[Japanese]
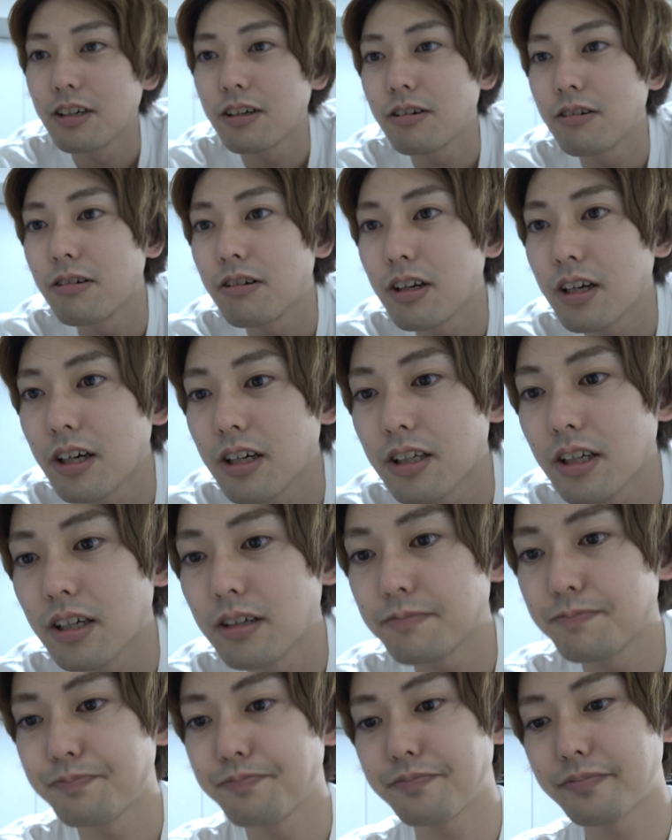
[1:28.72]
これが
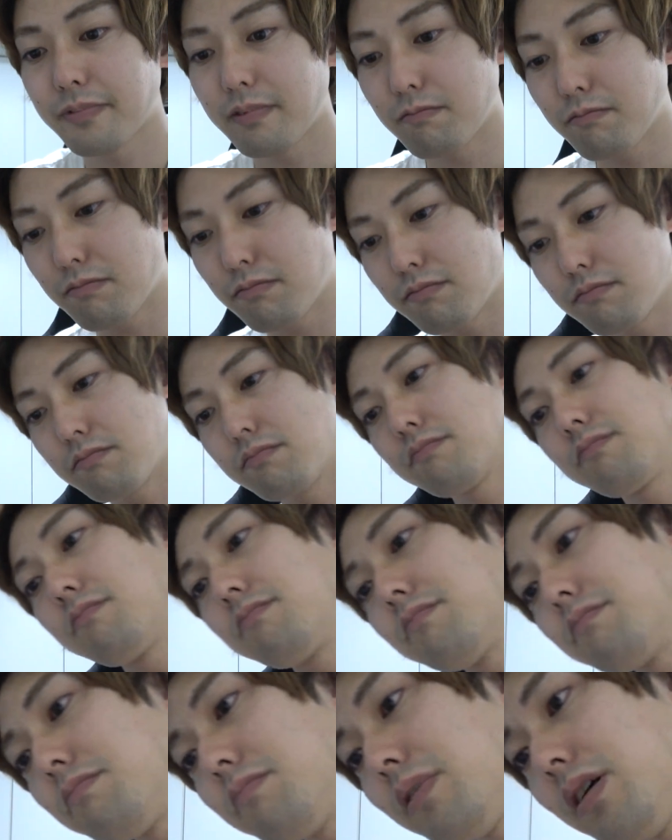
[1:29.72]
ね、う
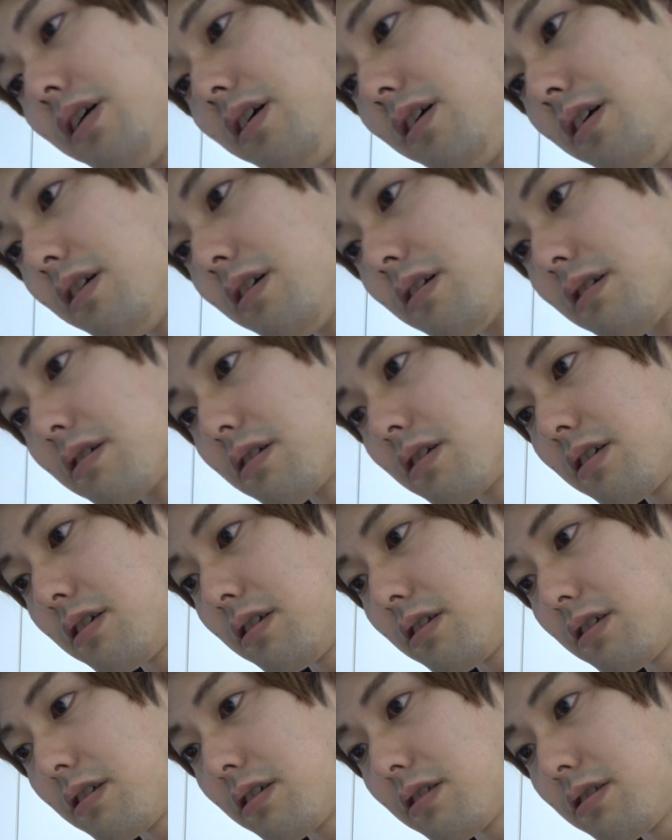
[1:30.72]
ん、まあ、
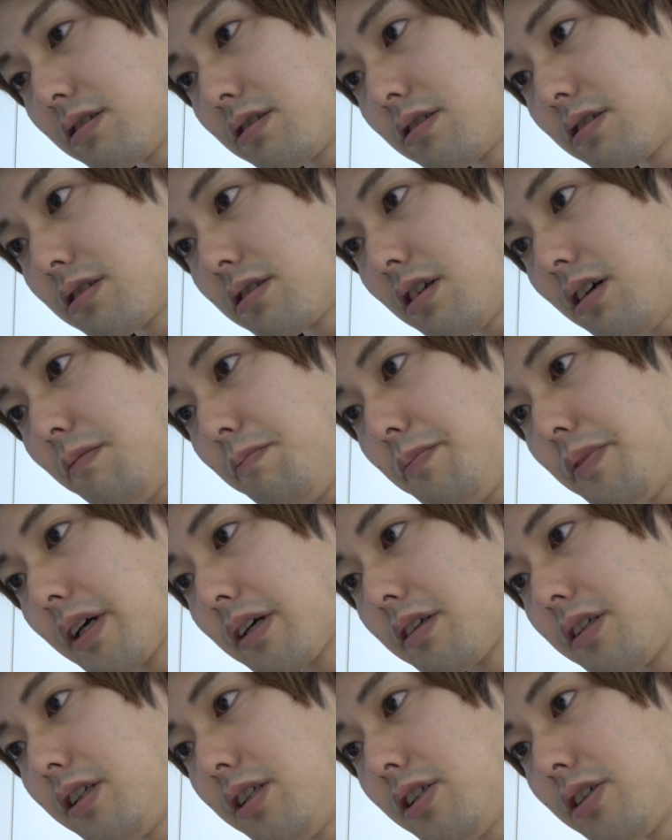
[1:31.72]

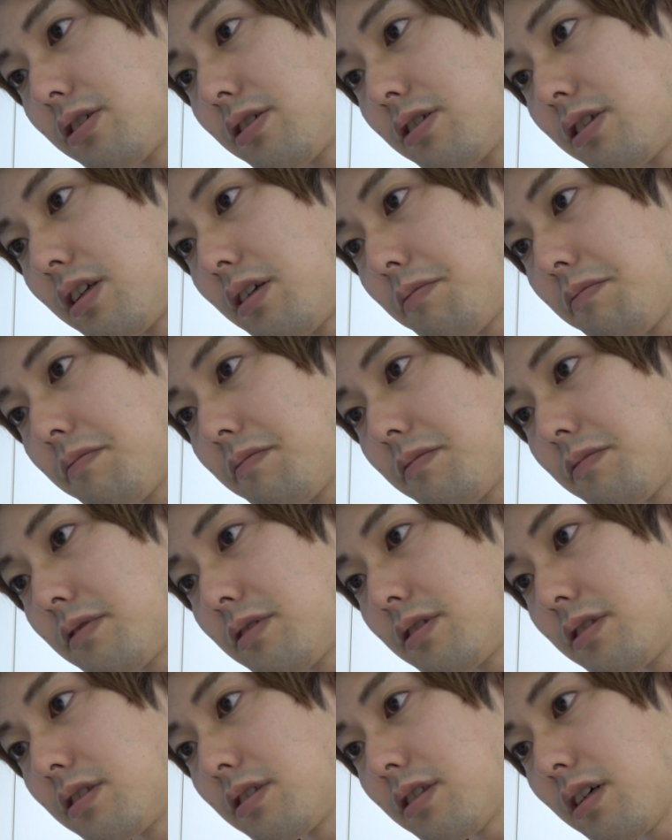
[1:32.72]
322、
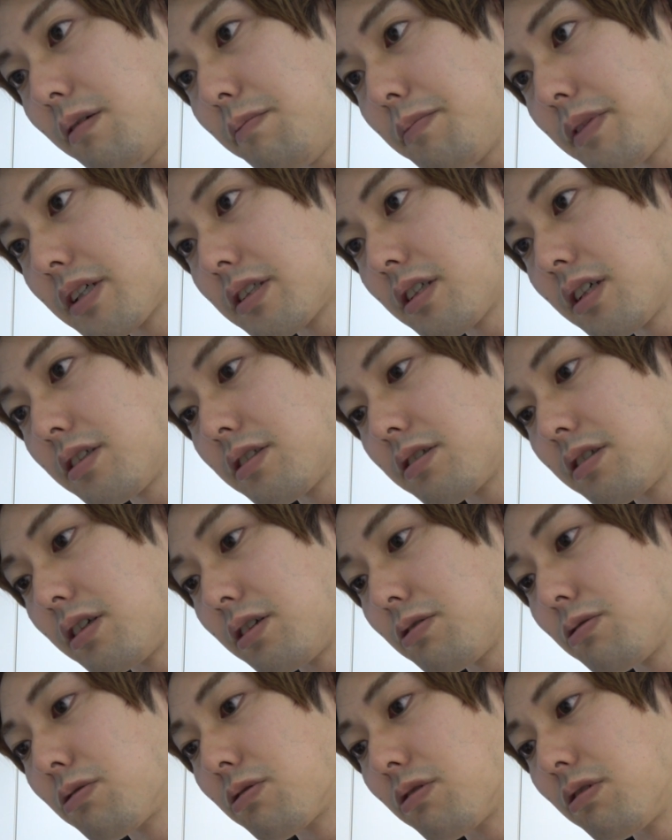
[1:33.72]

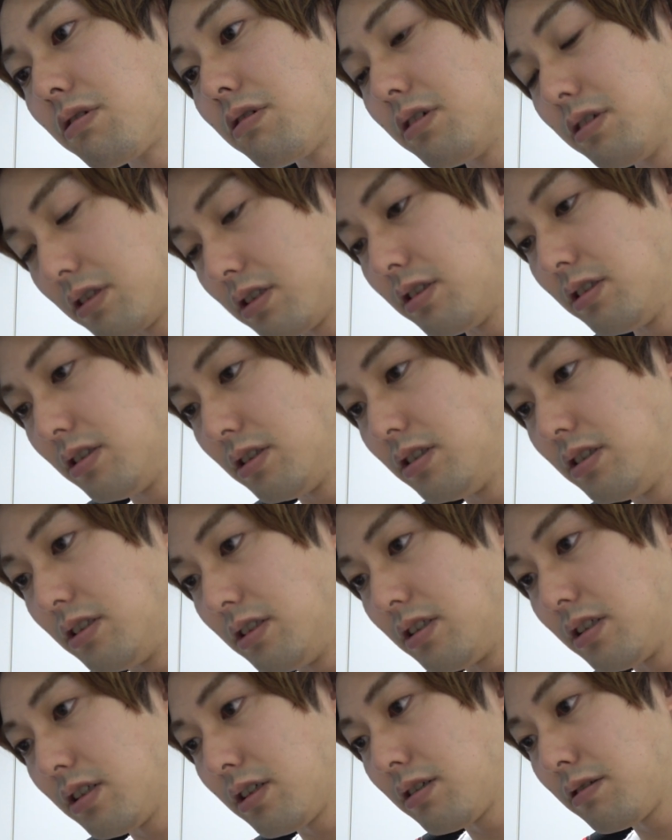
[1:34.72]
332投稿。
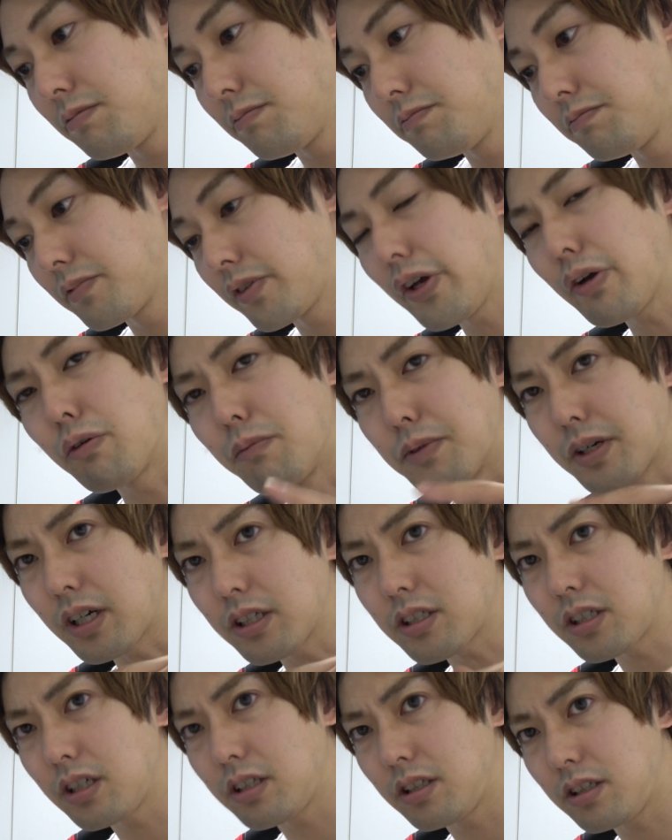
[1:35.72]
結構
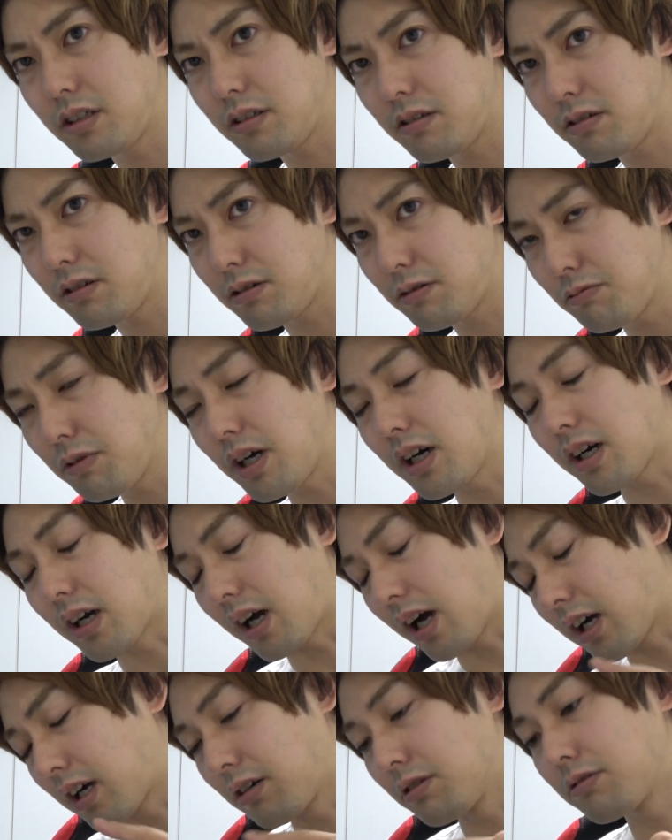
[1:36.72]
昔からは
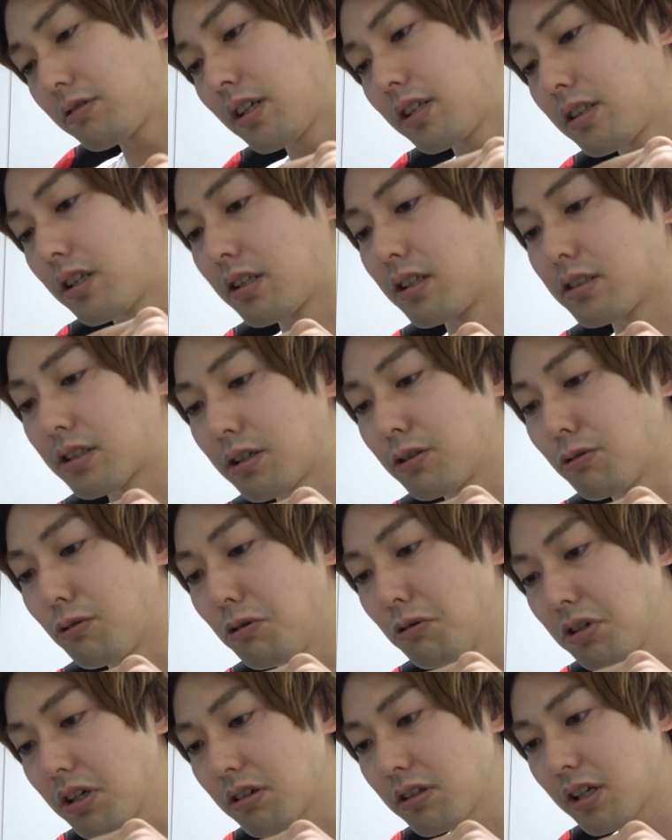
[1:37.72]
アカウントあったんですけど、
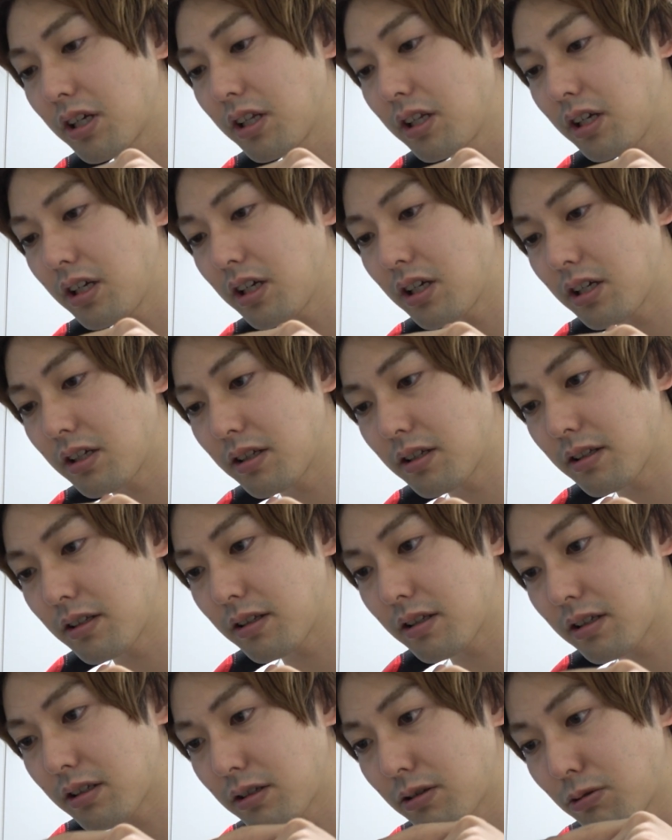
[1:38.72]
本格的に
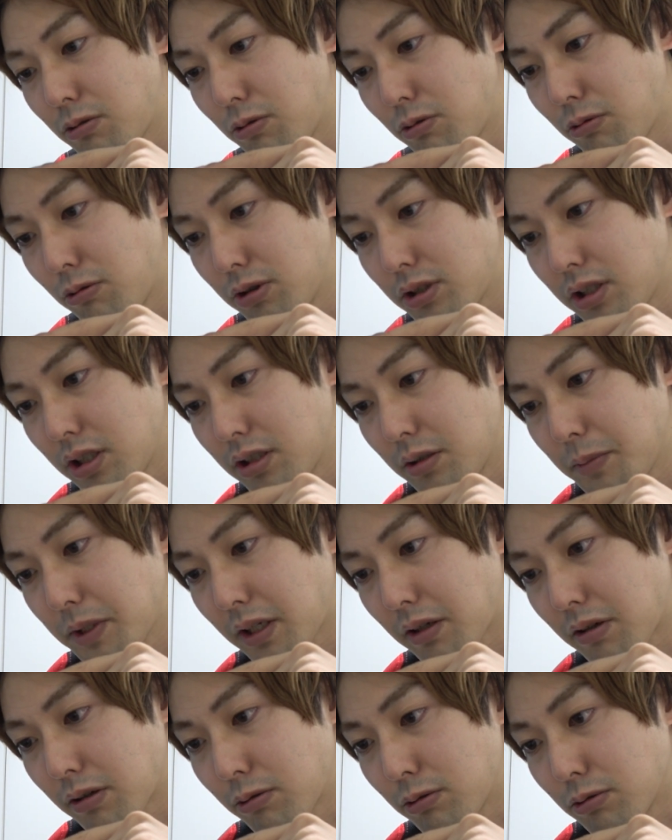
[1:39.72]
投稿し始め
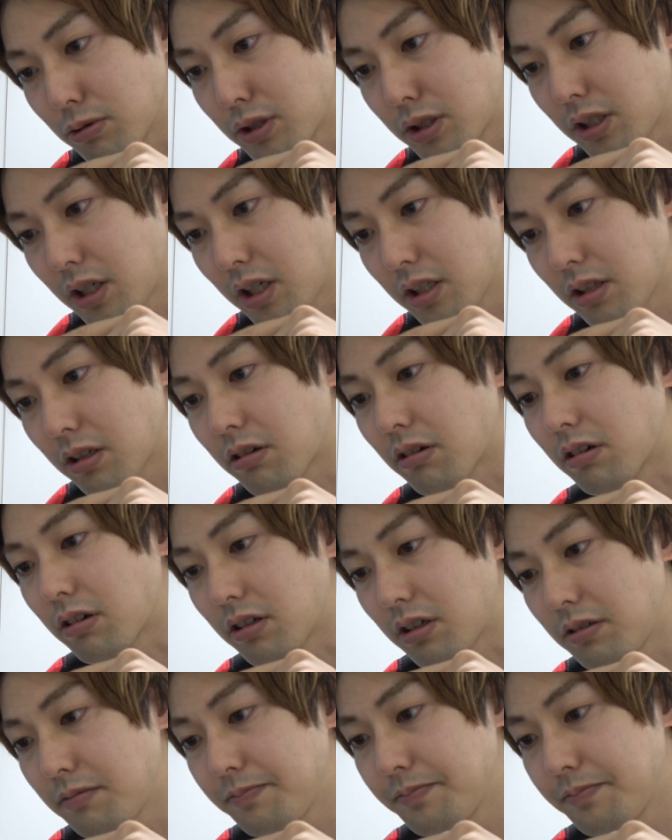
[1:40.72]
たのは今年に入ってからかな。